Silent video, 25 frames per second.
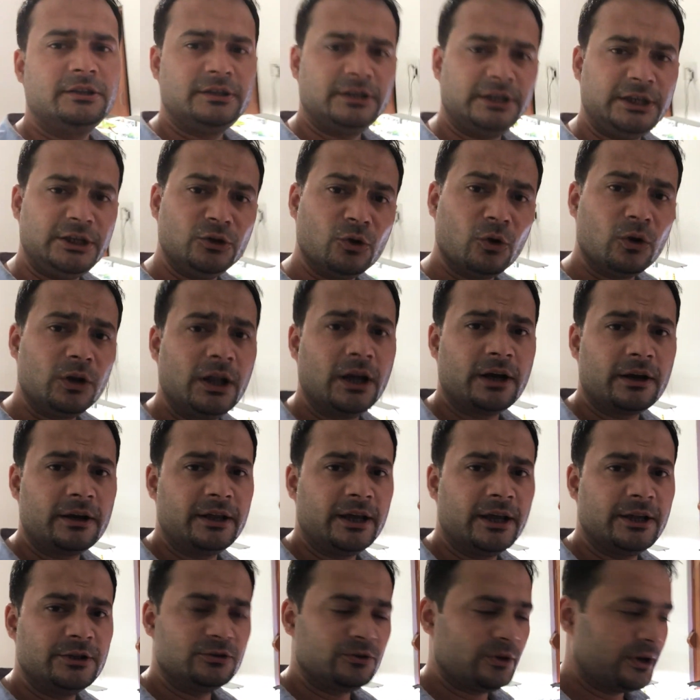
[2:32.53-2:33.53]
तीनों
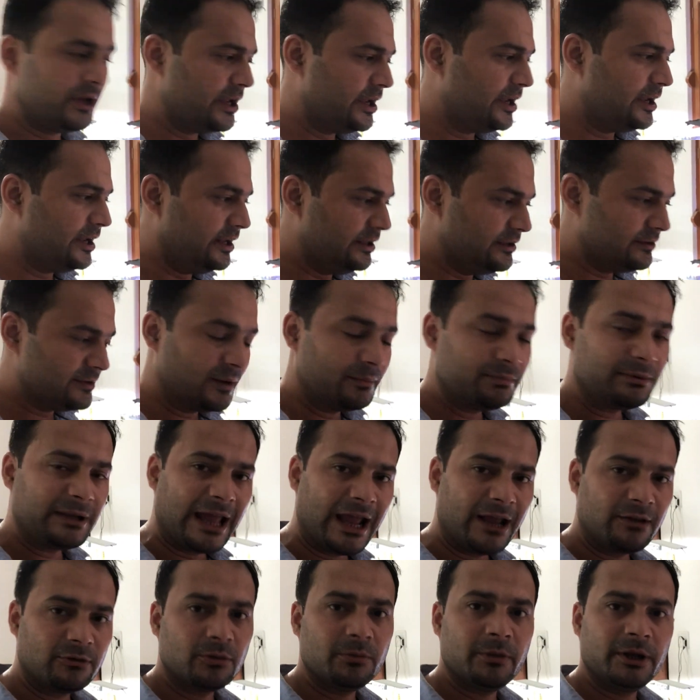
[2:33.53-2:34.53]
लकड़ियाँ जो हैं इन सब
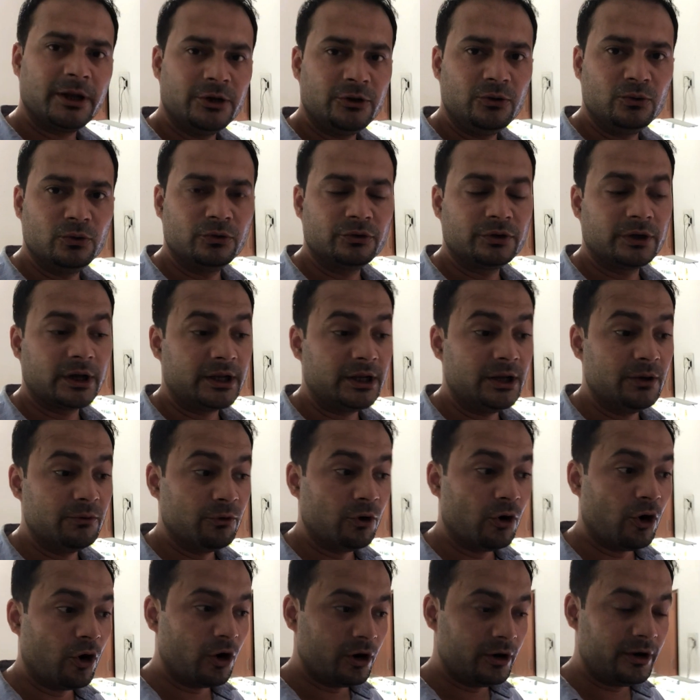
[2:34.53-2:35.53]
टैंक्स में मैंने यूज़ करी हैं
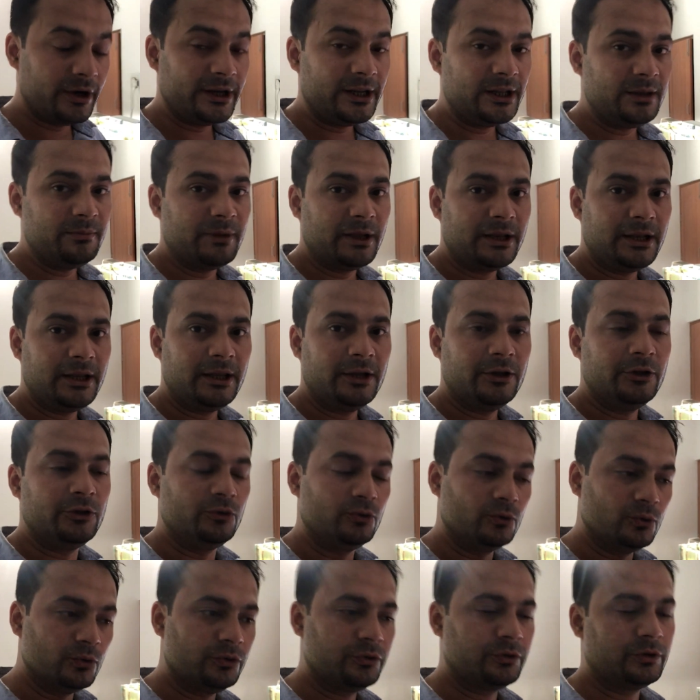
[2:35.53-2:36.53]
वो ऑलरेडी मैंने
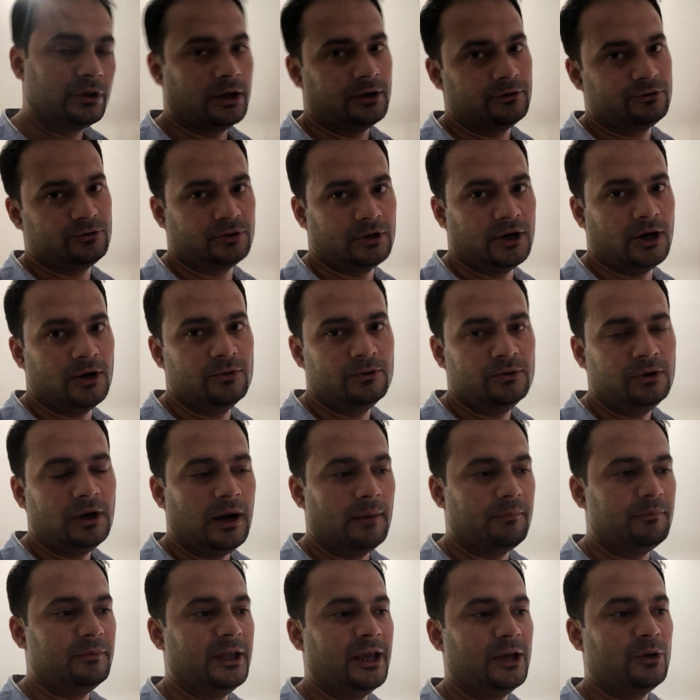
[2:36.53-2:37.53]
यूज़ कर चुका हूँ
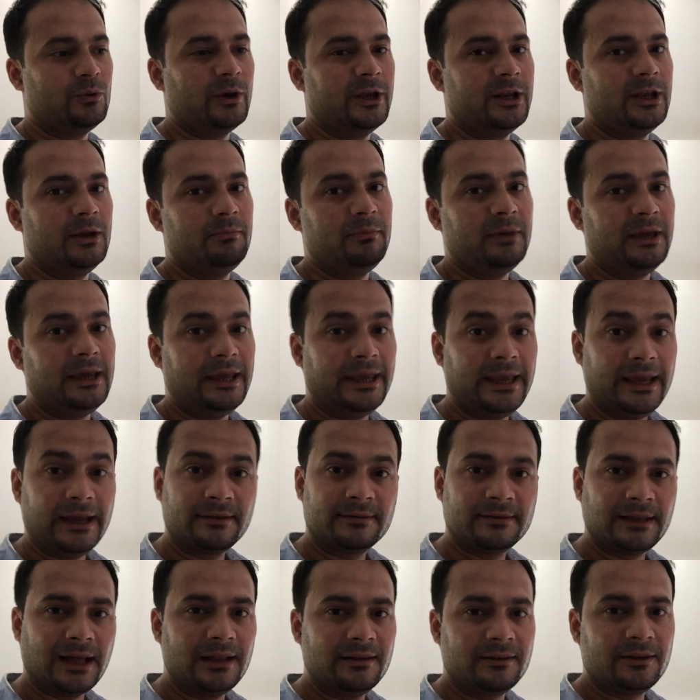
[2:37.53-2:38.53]
अपने एक्वेरियम में एक
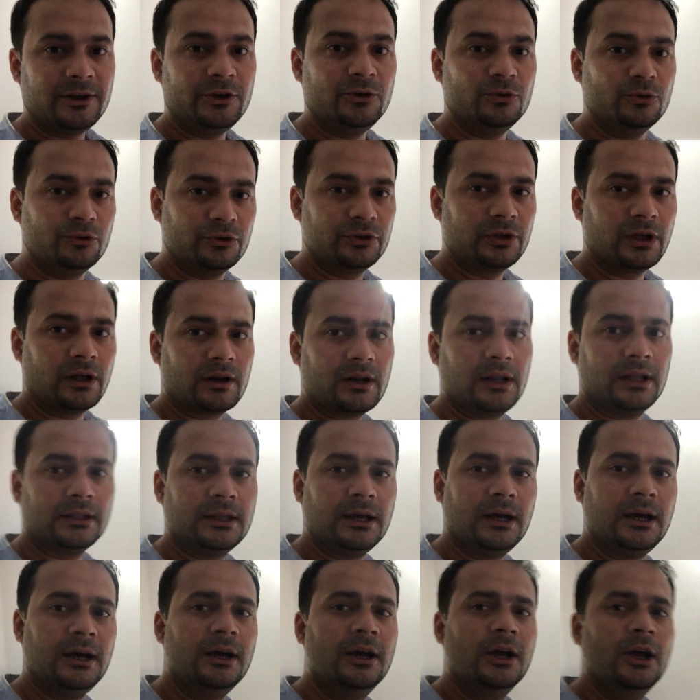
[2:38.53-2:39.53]
साल से यूज़ कर रहा
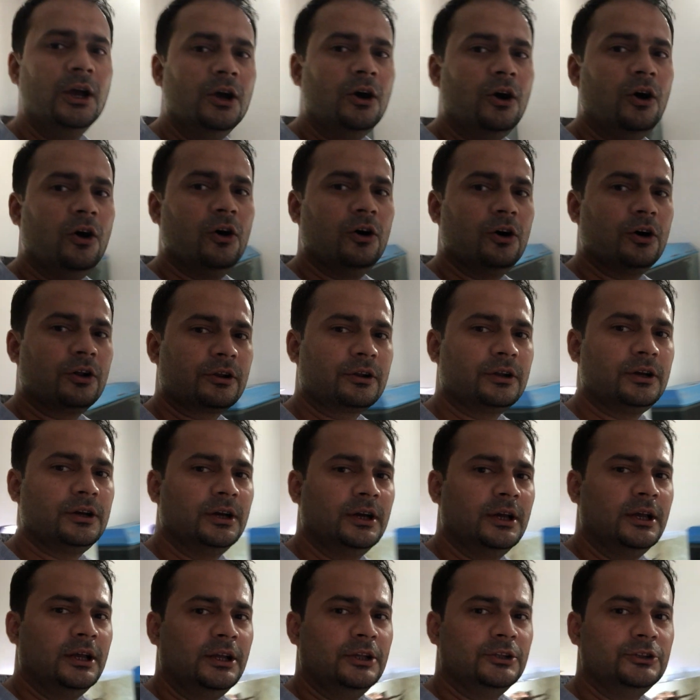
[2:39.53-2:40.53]
था और
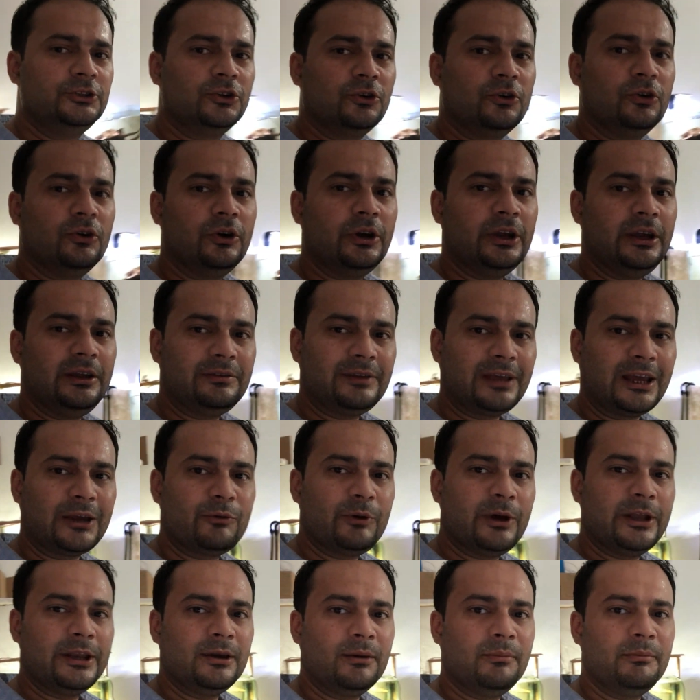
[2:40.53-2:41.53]
जो इस
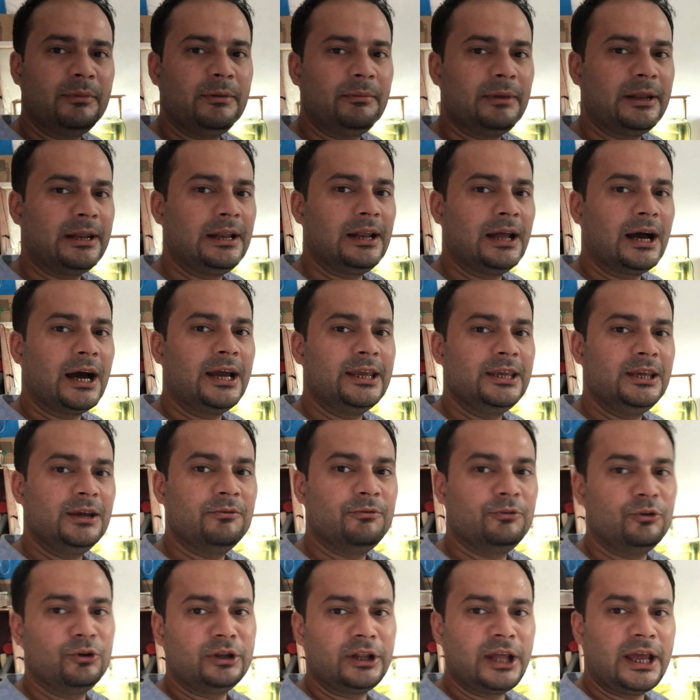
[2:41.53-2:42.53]
एक्वेरियम में मैंने लगाई है
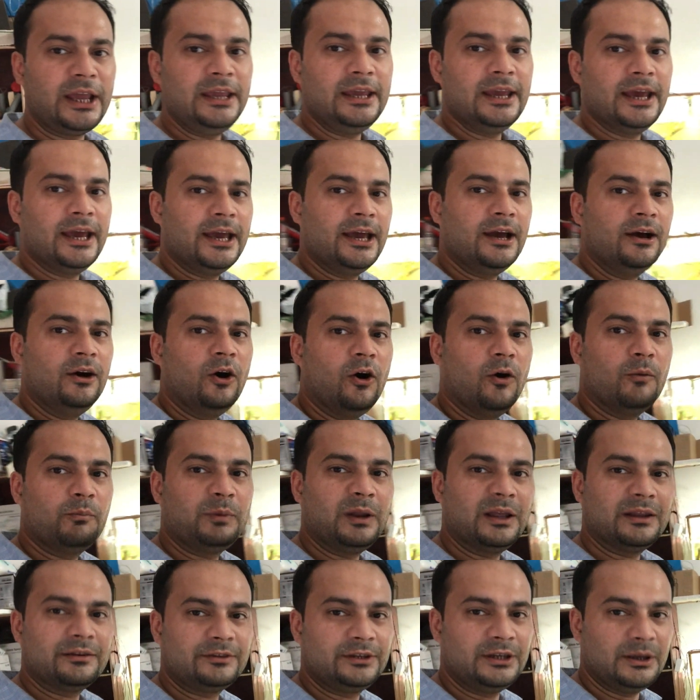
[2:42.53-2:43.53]
वो नई है और
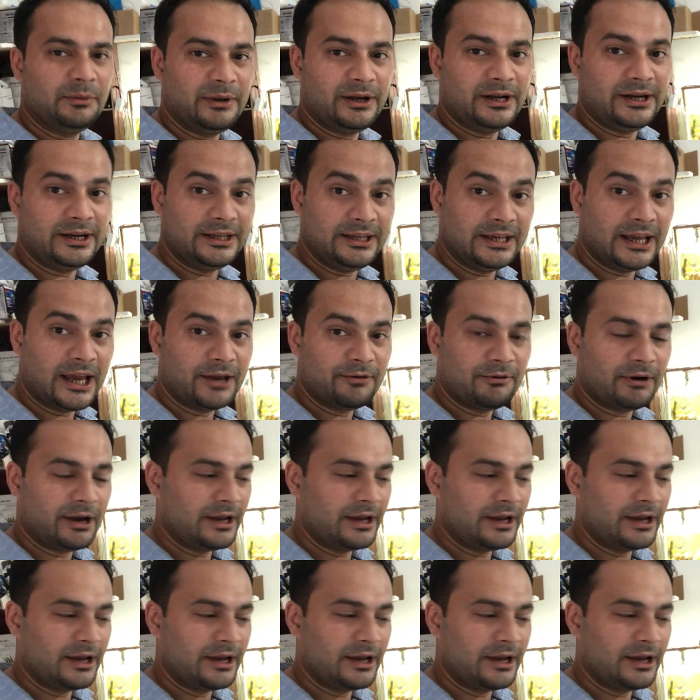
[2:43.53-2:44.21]
प्लस ये मेरी डी